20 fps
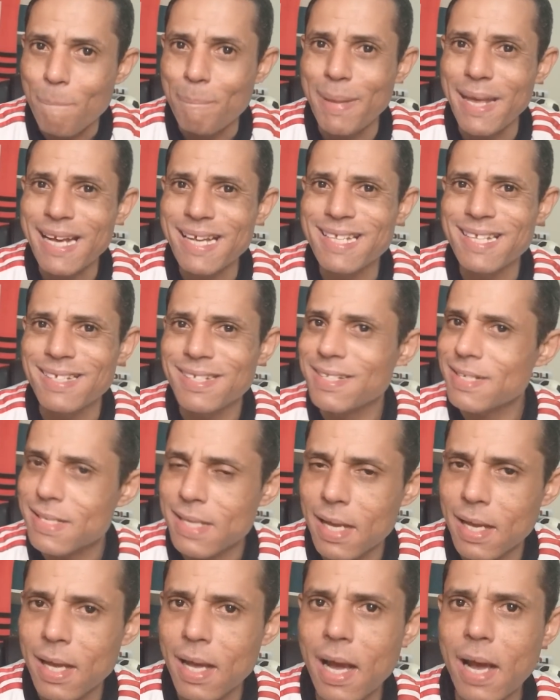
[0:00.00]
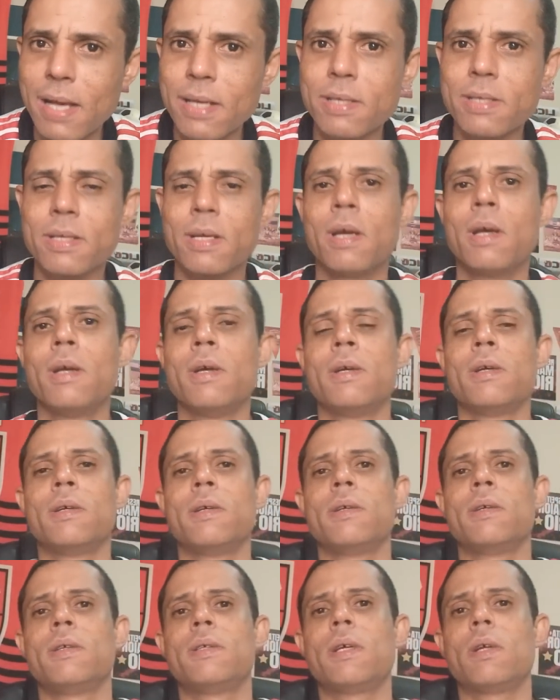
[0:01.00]
pix de 100 reais
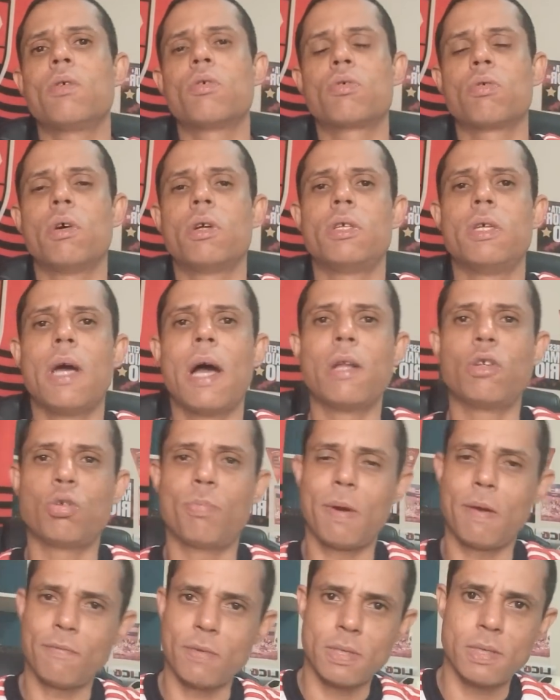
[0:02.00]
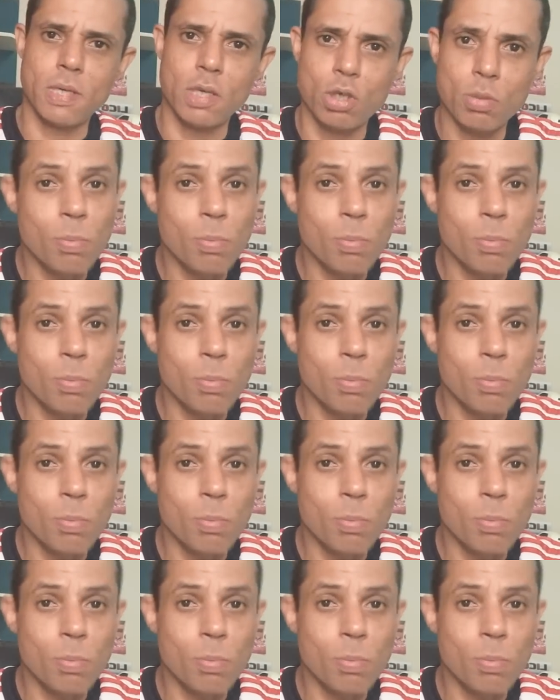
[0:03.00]
serão sorteados para vocês.